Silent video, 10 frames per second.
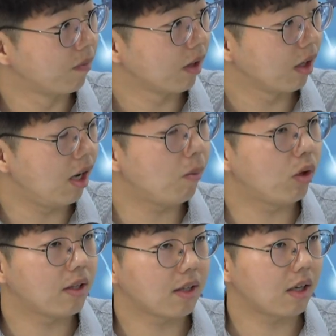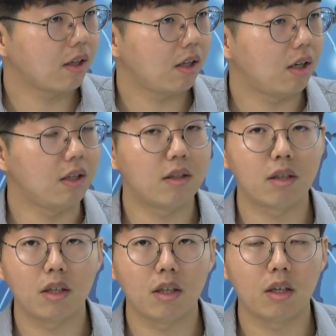일본에 상장되어 있는
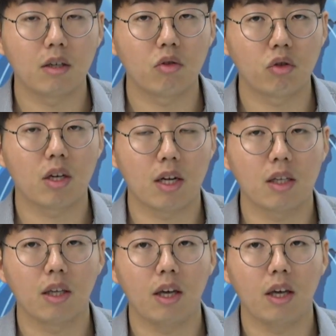리츠를 투자를 하는 게